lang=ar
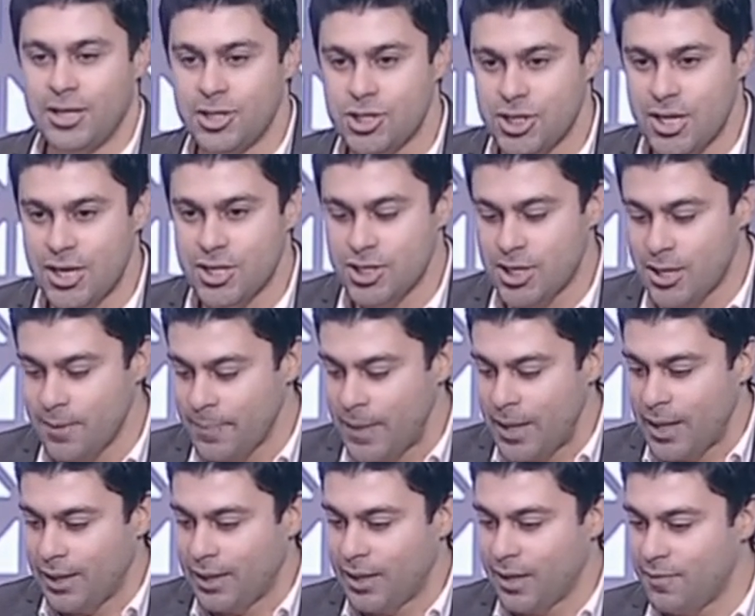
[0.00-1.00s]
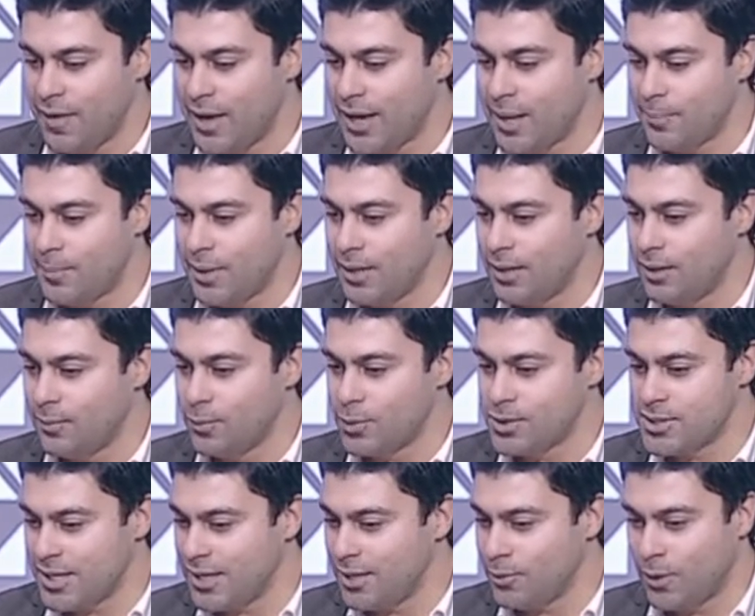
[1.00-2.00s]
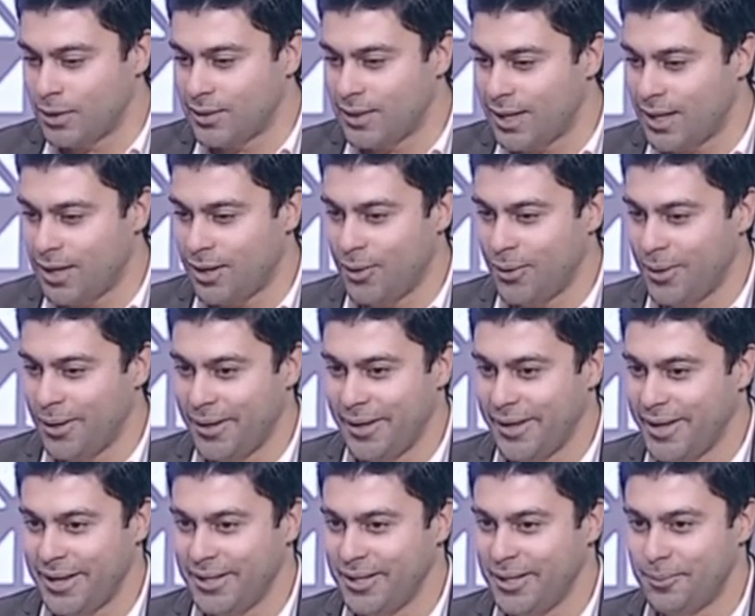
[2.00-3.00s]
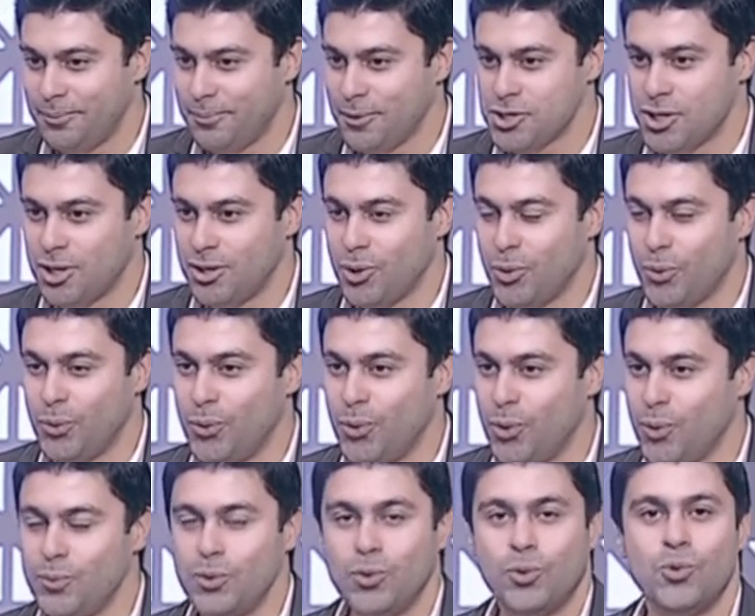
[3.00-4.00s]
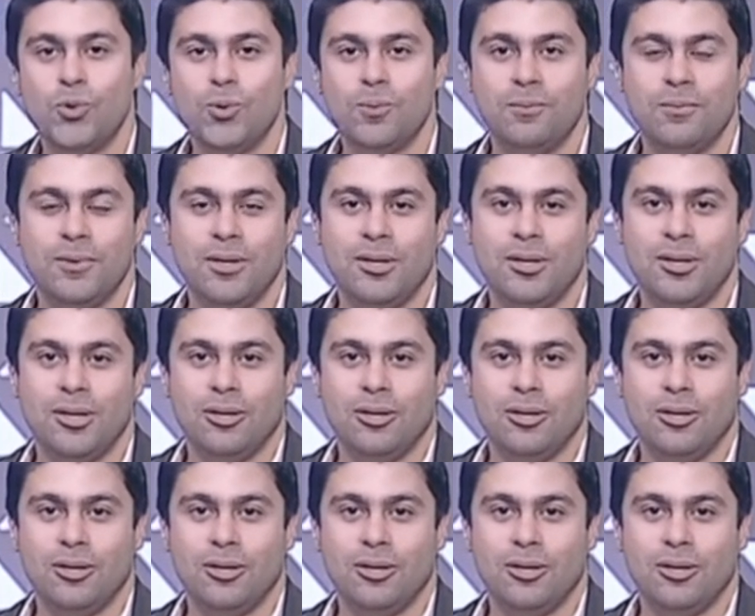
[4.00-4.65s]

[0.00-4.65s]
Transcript: الشاشه كفايه كمان المذيعين وقتها آه، يعني ما شاء الله كلهم نجوم